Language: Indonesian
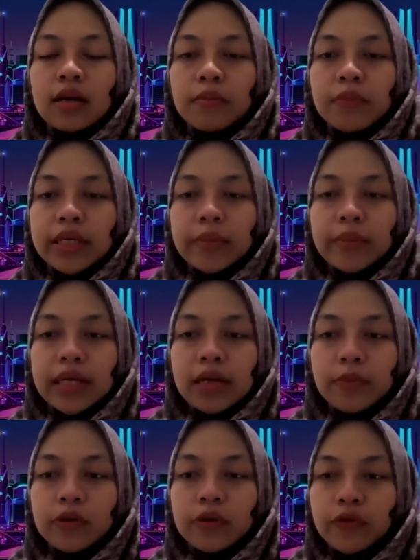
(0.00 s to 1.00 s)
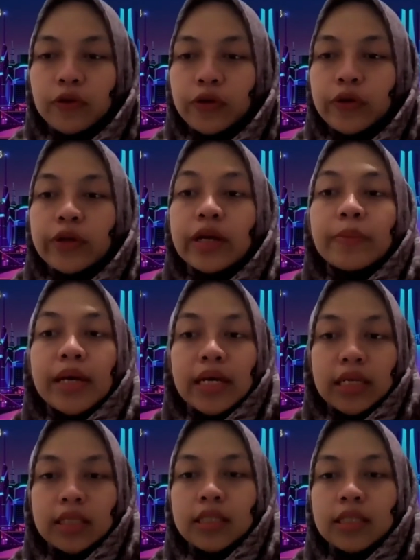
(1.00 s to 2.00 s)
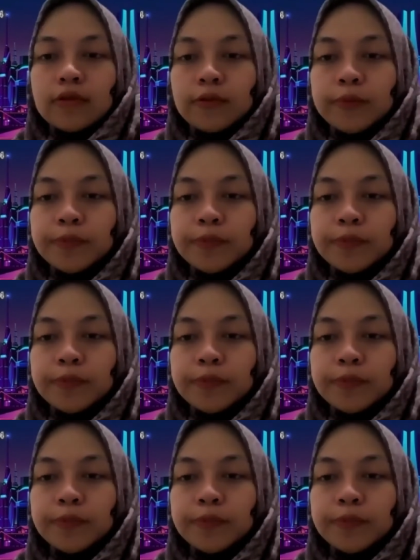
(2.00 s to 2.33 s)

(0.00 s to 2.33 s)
bagaimana portfolio yang baik gitu.